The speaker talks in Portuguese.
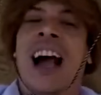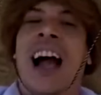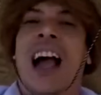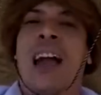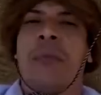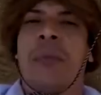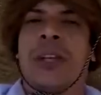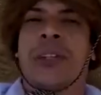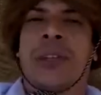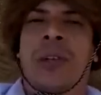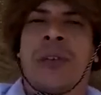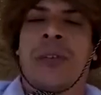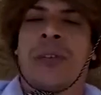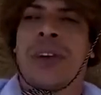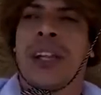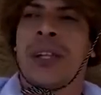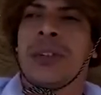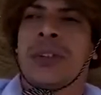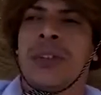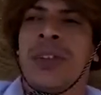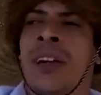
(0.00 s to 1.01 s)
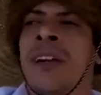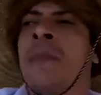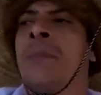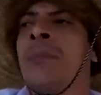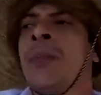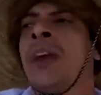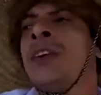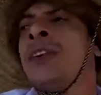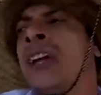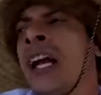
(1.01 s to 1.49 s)
Aí me vai falar assim,
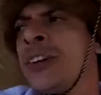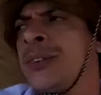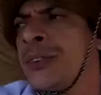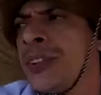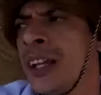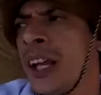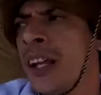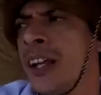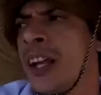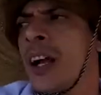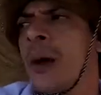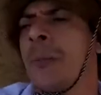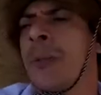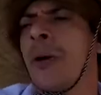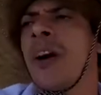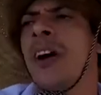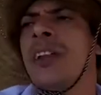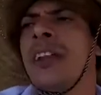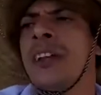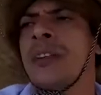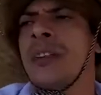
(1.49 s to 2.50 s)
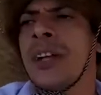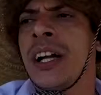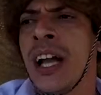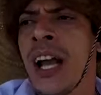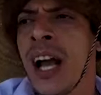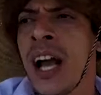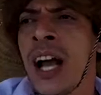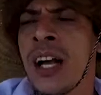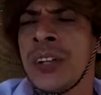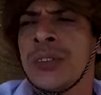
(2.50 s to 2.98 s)
já sei, né, por causa das
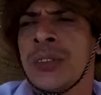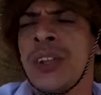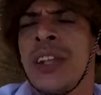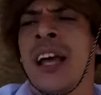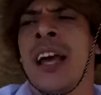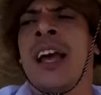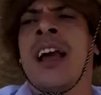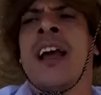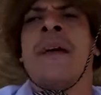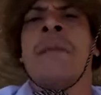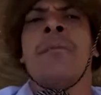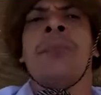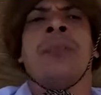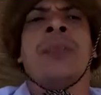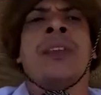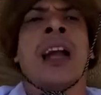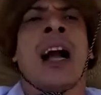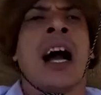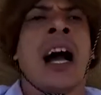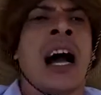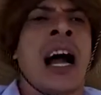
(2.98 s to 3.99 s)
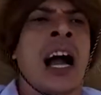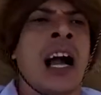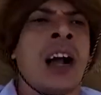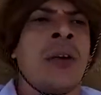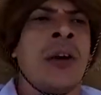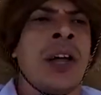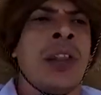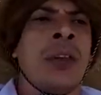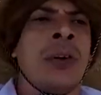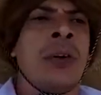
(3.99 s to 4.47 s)
crianças, né?
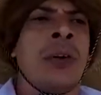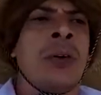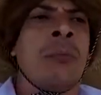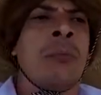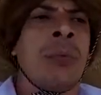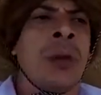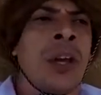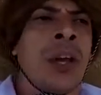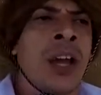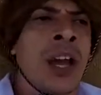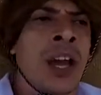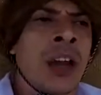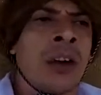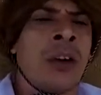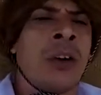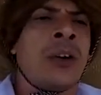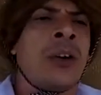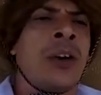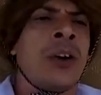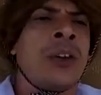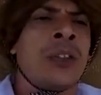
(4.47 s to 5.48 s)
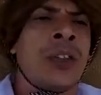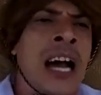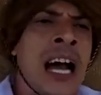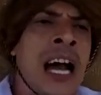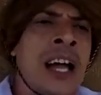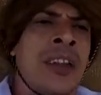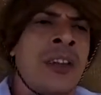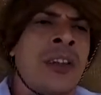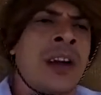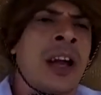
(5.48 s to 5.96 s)
Água no umbigo,
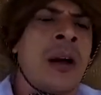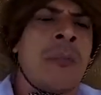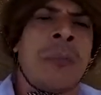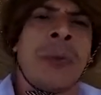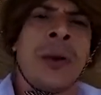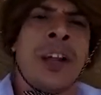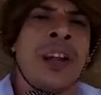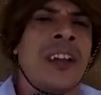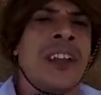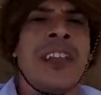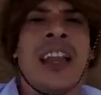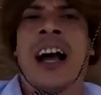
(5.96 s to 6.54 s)
cuidado com a é perigo.